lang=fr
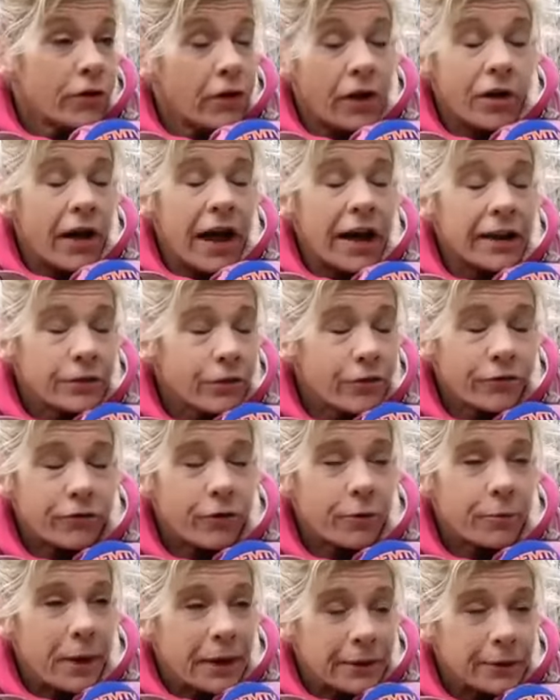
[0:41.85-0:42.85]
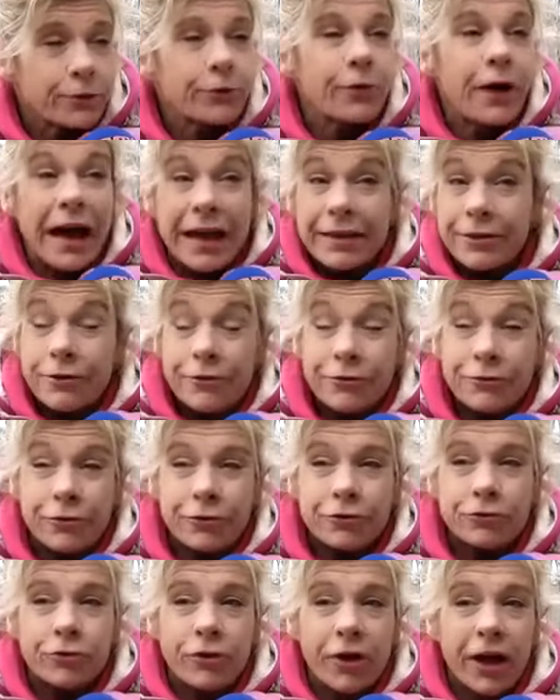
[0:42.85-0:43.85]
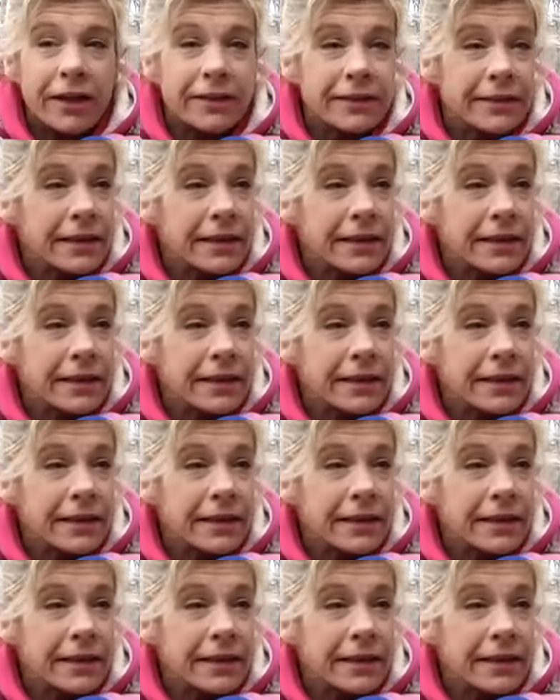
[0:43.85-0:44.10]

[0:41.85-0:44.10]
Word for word: euh, un enfant pardon, un enfant sera